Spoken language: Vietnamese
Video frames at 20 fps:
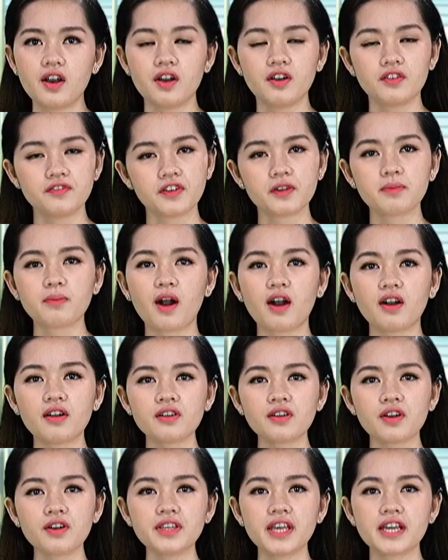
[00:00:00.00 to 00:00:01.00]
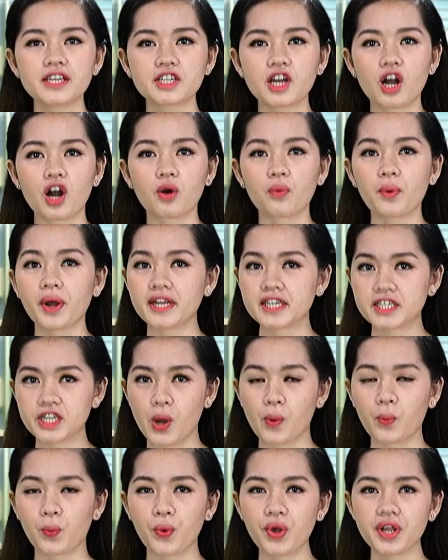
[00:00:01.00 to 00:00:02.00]
Phân bón có vai trò quan
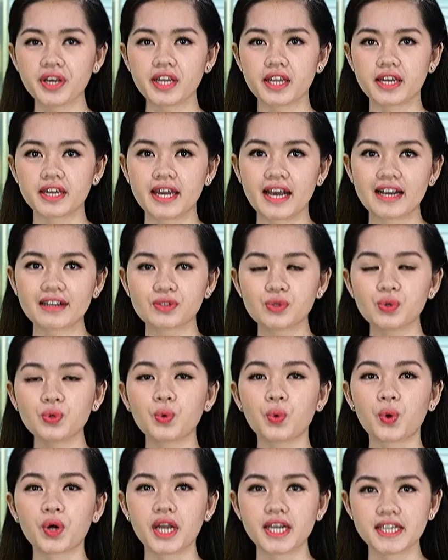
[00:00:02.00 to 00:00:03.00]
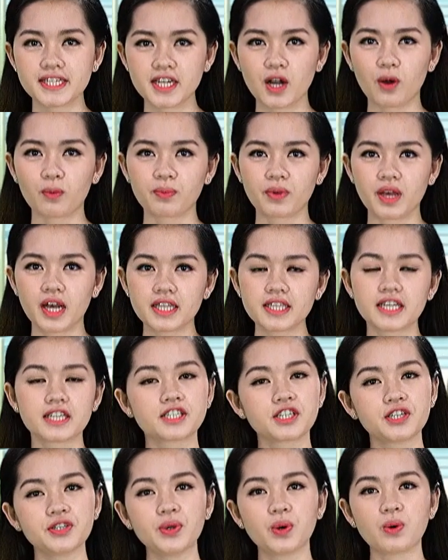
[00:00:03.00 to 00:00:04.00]
trọng quyết định năng suất của cây trồng. Việc sử
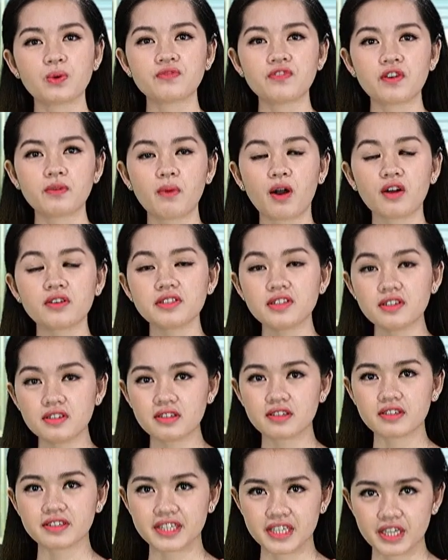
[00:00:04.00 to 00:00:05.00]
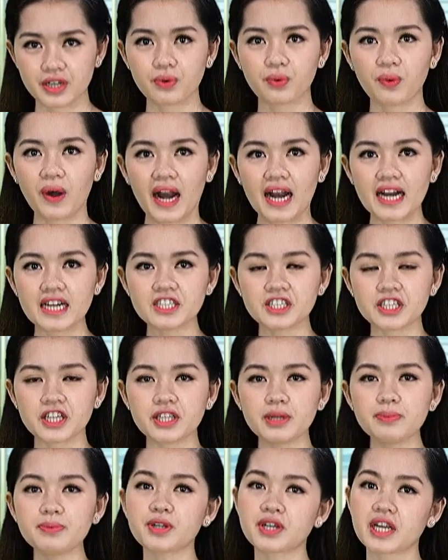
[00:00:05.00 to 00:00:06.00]
dụng phân bón chất lượng và hiệu quả sẽ
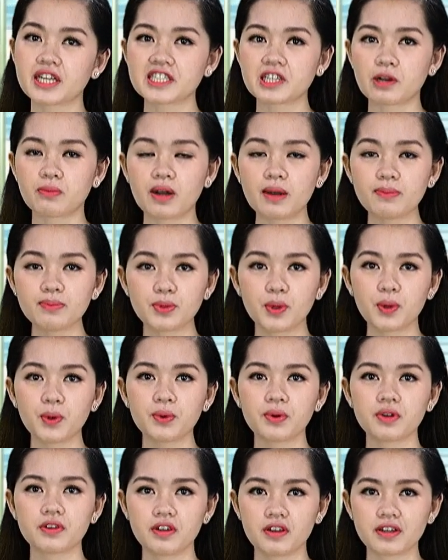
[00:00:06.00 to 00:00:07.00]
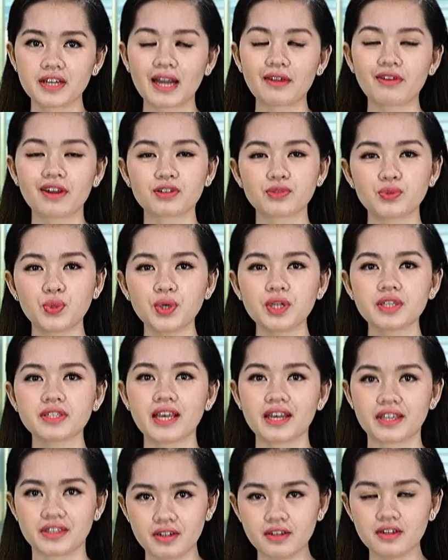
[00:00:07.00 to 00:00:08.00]
giúp cho cây trồng hấp thu, nâng cao năng suất và
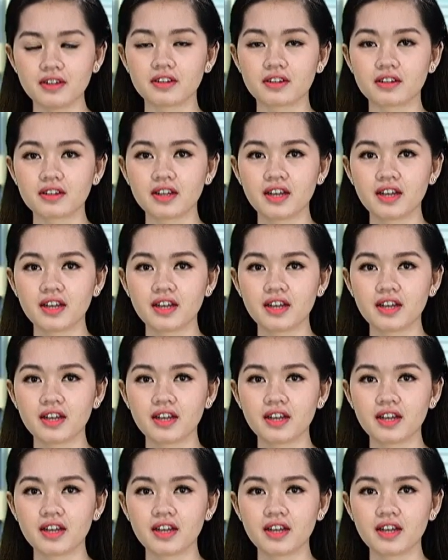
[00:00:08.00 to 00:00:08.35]
chất lượng.